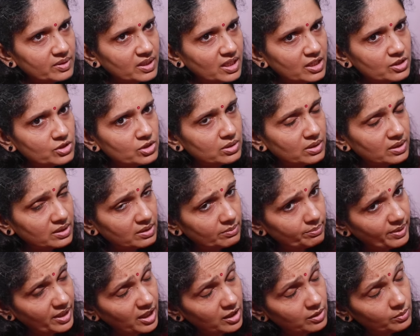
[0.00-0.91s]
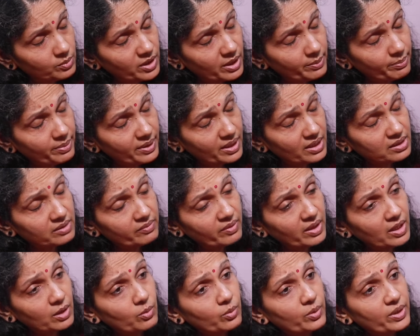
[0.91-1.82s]
அப்போ அந்த நஞ்சு அந்த இப்போ கருமுட்டை
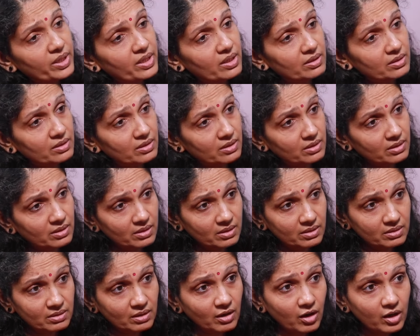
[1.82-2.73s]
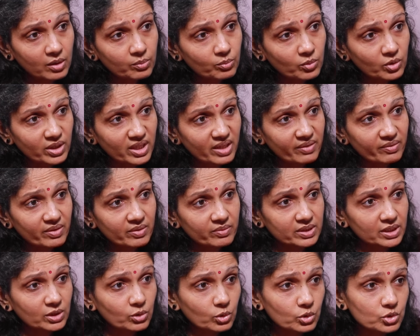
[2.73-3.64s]
பையிலேருந்து வரக்கூடிய அந்த ஹார்மோன்
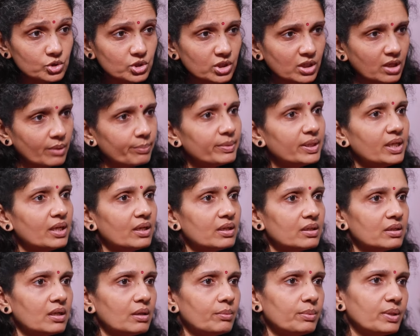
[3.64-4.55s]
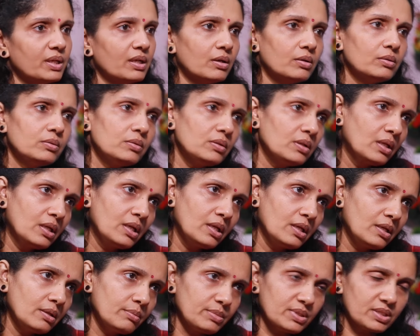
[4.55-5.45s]
லெவல் வந்து கொஞ்சம் கம்மியாக இருக்குது அப்படின்னாலும்
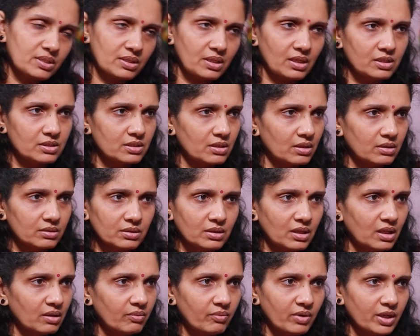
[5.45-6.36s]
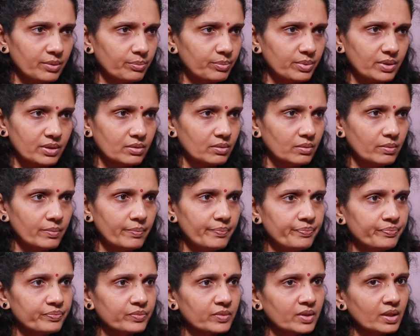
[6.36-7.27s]
மிஸ்கேரேஜ் ஆகிறதுக்கான வாய்ப்பு
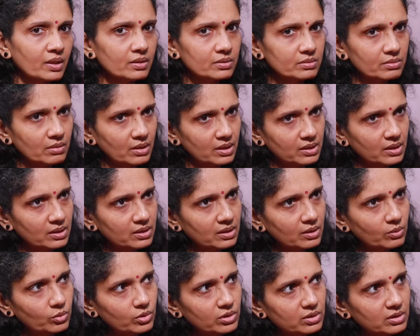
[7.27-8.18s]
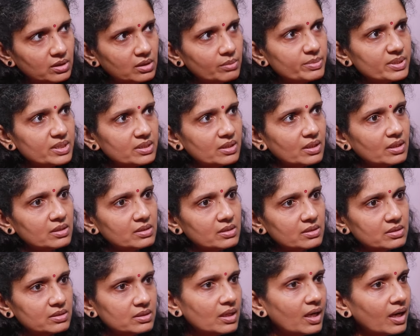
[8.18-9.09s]
இருக்கும் ஸோ அதனால தான் ஒரு தடவை
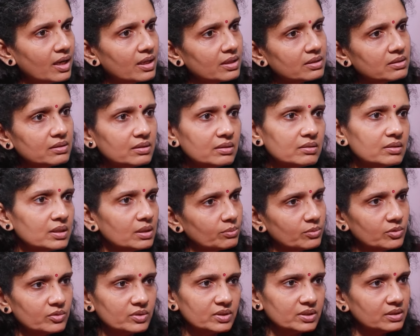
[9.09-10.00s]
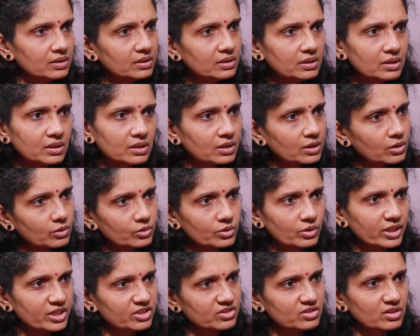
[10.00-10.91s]
மிஸ்கேரேஜ் ஆச்சுன்னா அடுத்த தடவை நம்ம வந்து
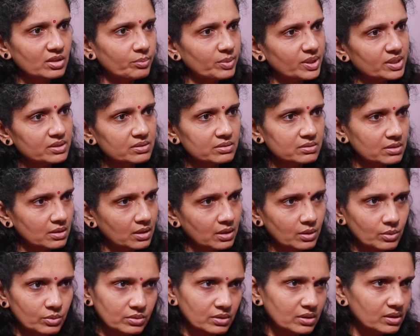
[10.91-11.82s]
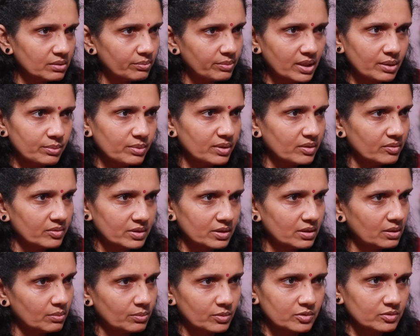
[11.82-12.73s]
கொஞ்சம் எக்ஸ்ட்ரா மெடிசன்ஸ் எல்லாம் கொடுத்தா அந்த
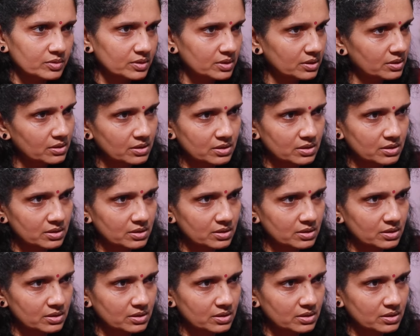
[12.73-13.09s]
பேபியை வந்து நம்ம